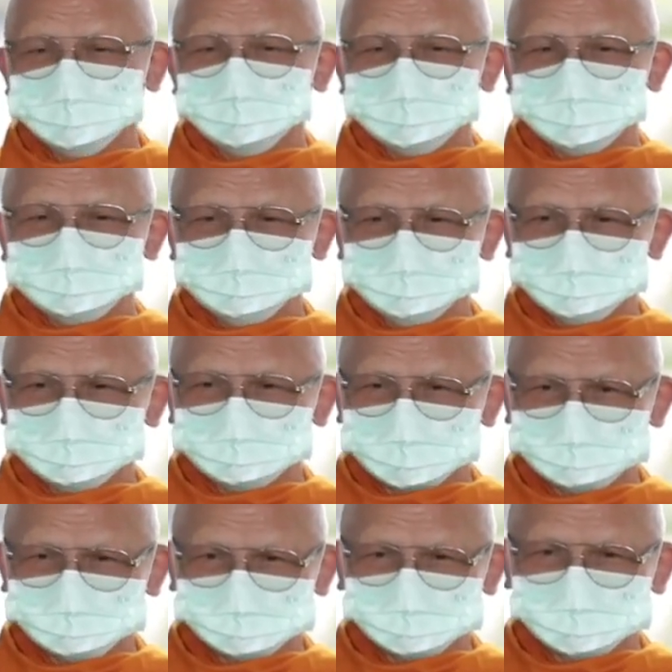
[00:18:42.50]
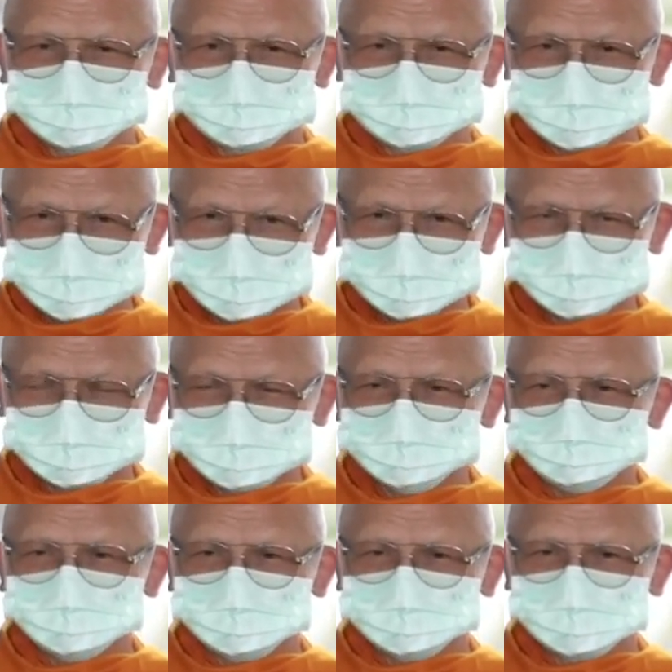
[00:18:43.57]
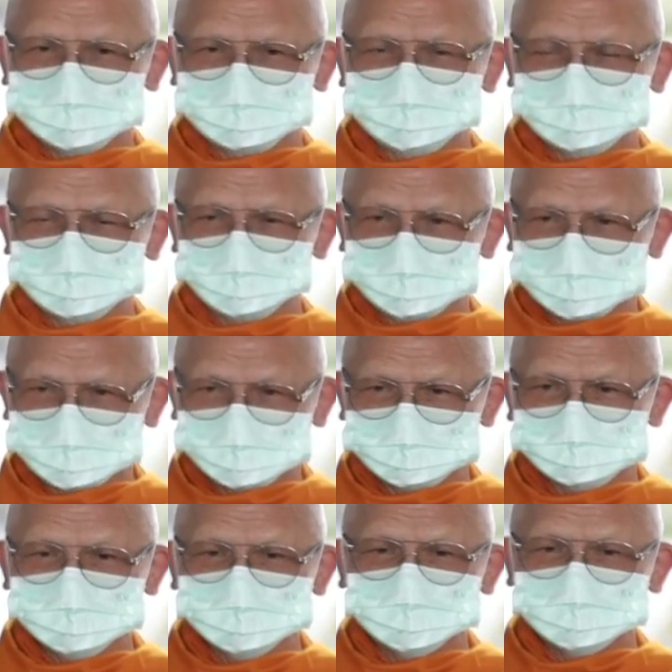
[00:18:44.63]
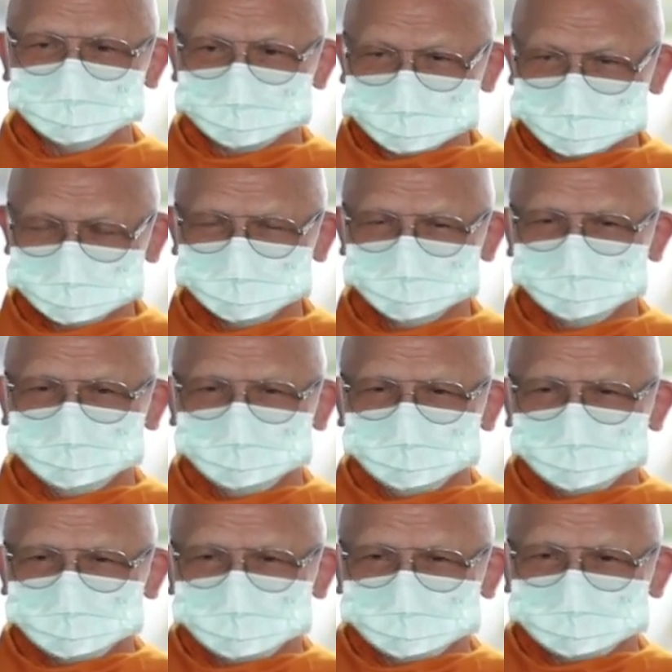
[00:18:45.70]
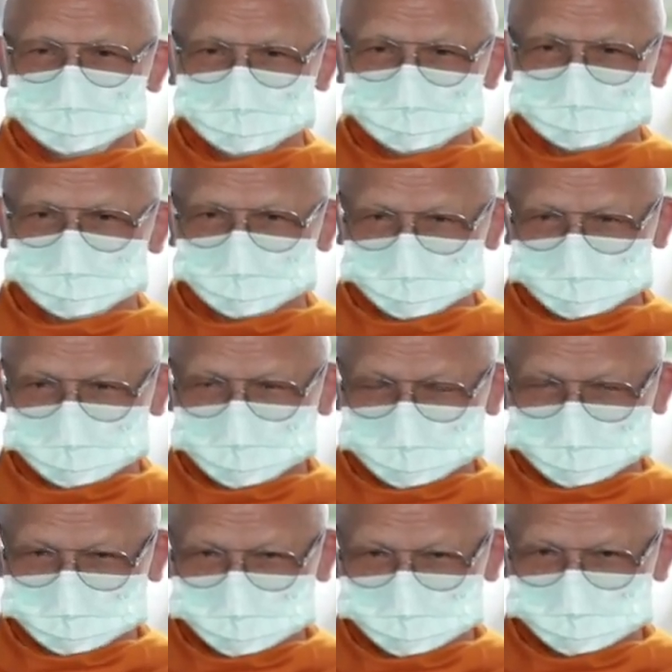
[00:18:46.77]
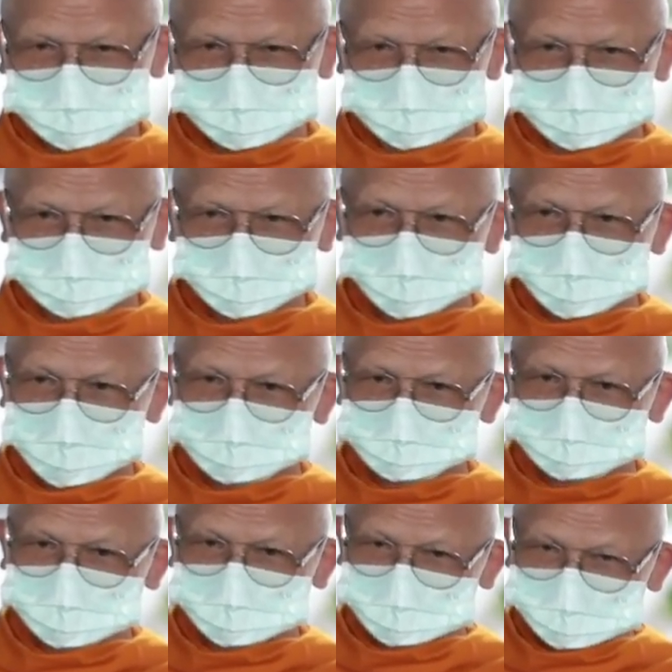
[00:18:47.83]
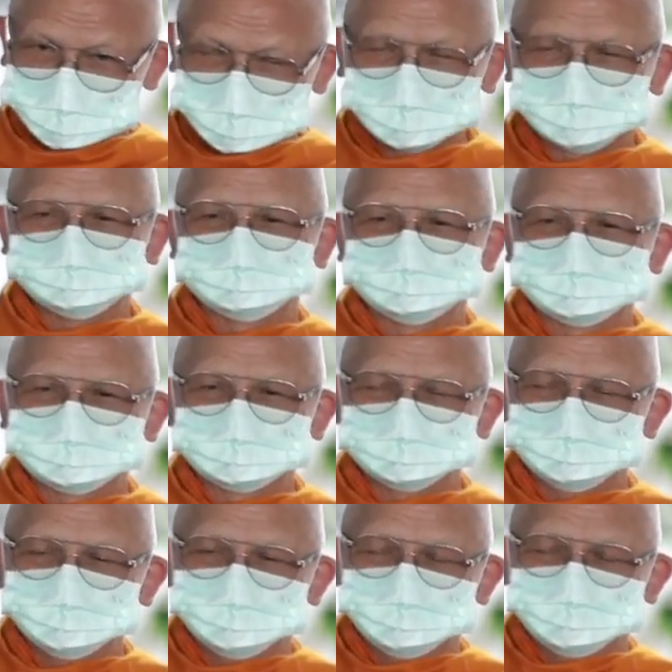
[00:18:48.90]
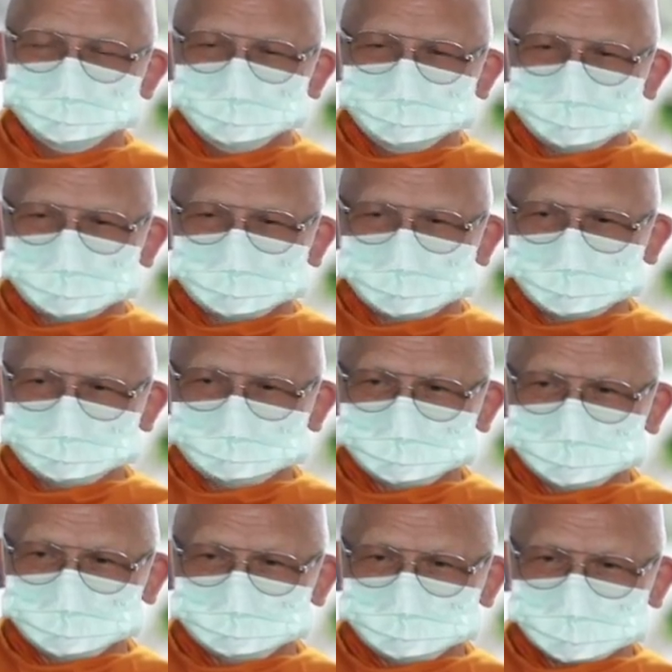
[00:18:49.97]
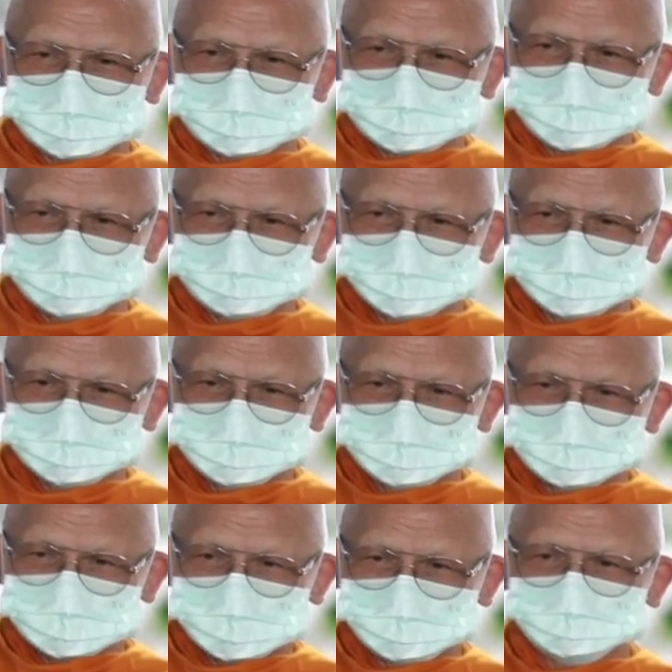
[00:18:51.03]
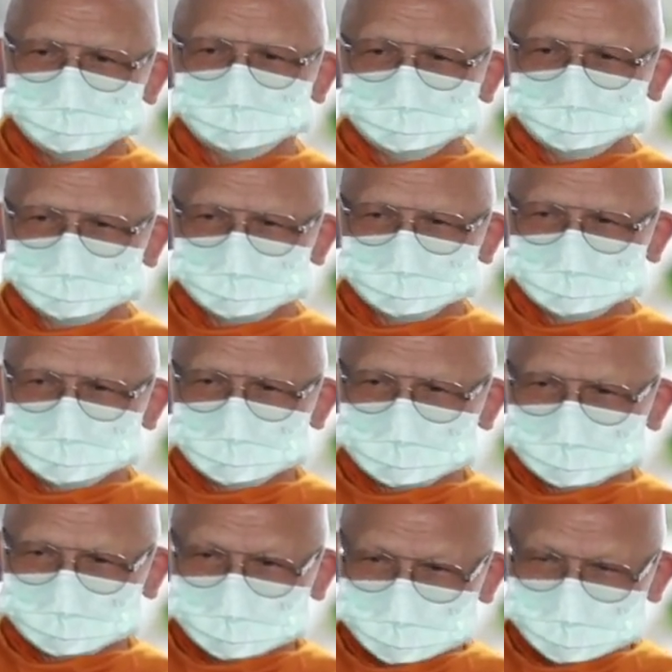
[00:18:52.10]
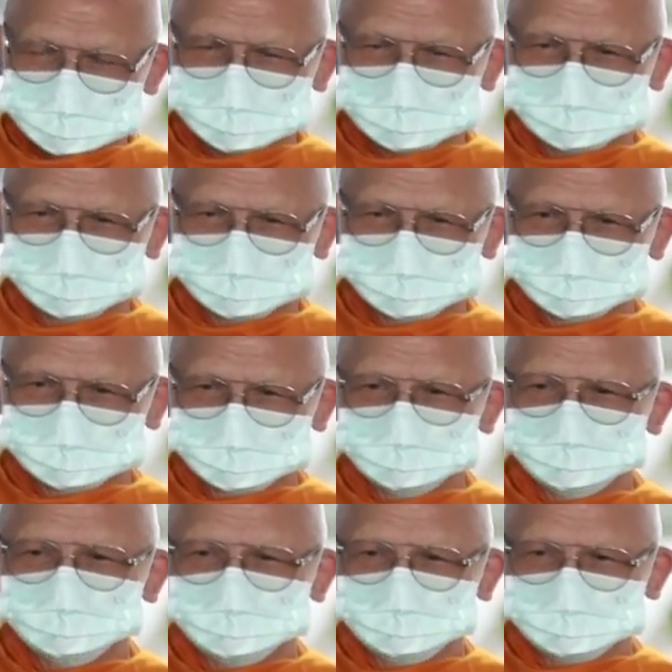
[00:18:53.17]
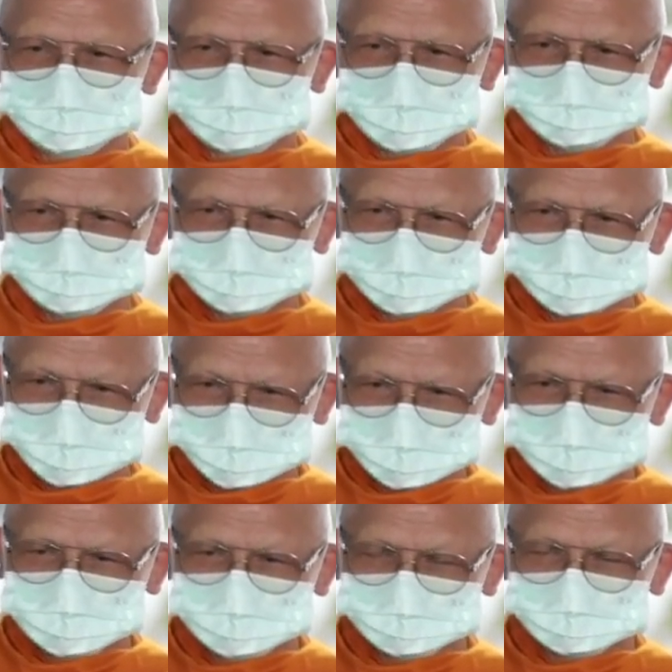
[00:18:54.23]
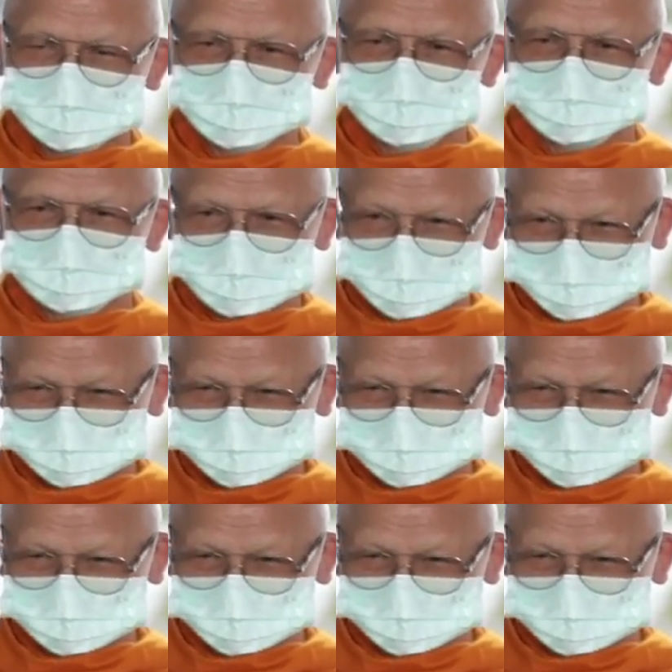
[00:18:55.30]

คือทำสิ่งที่เป็นหน้าที่ตนเอง เพื่อให้ถึงที่สุดแห่งทุกข์ หรือความพ้นทุกข์ การปฏิบัติธรรมคือทำหน้าที่ทำตนให้พ้นทุกข์